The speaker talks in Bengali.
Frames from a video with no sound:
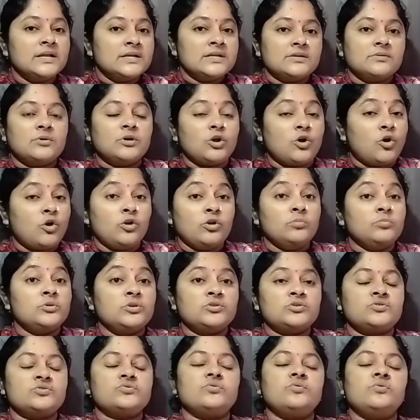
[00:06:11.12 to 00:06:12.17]
মানে
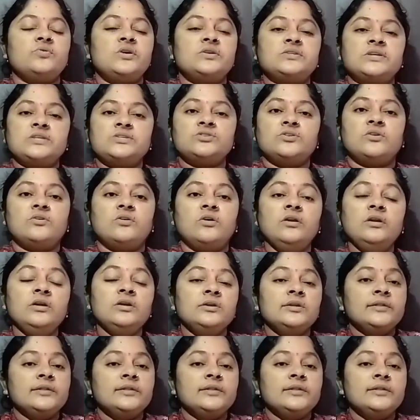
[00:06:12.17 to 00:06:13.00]
অনমনস্ক হয়ে যায় যখন